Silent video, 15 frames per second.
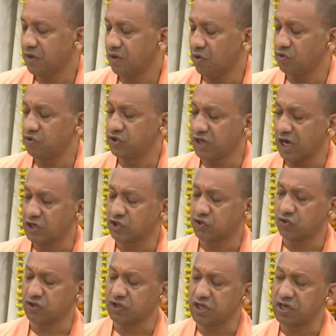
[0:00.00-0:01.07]
और उन
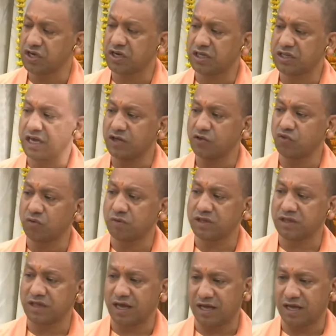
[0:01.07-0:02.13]
403 का दायित्व तो
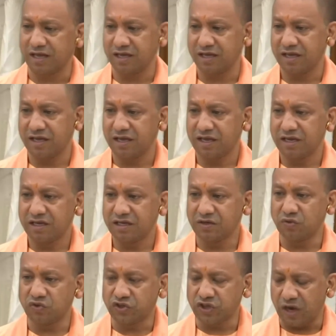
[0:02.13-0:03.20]
बनता है
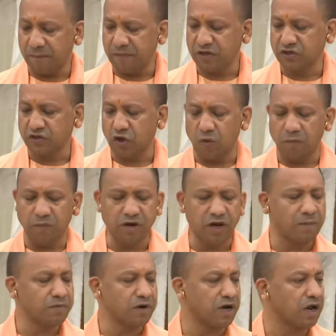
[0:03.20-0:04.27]
कि उन जनअपेक्षाओं पर
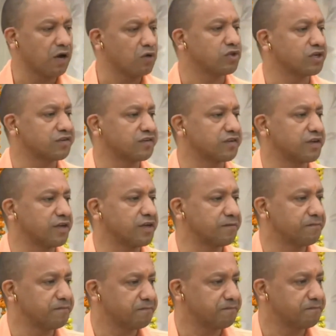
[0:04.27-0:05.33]
हम खरा उतर सके
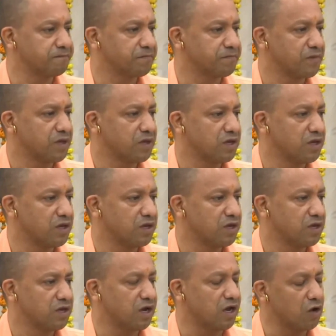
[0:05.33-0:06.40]

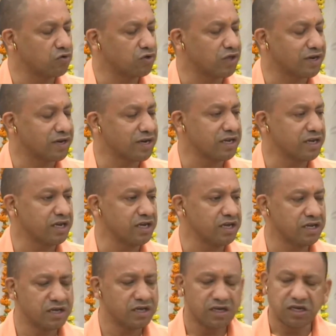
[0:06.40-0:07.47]
खरा उतरने के
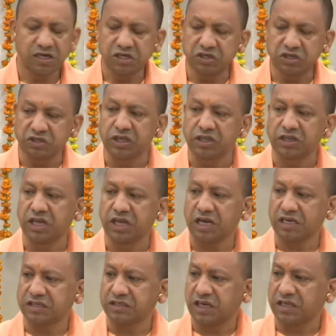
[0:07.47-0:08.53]
लिए जनता
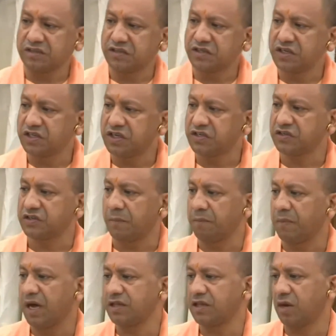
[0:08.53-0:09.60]
के साथ सीधे
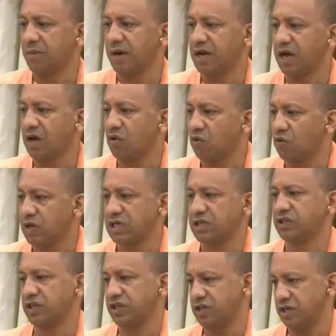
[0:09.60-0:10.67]
संवाद हमारा होना
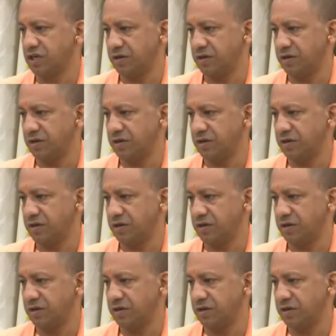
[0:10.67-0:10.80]
चाहिए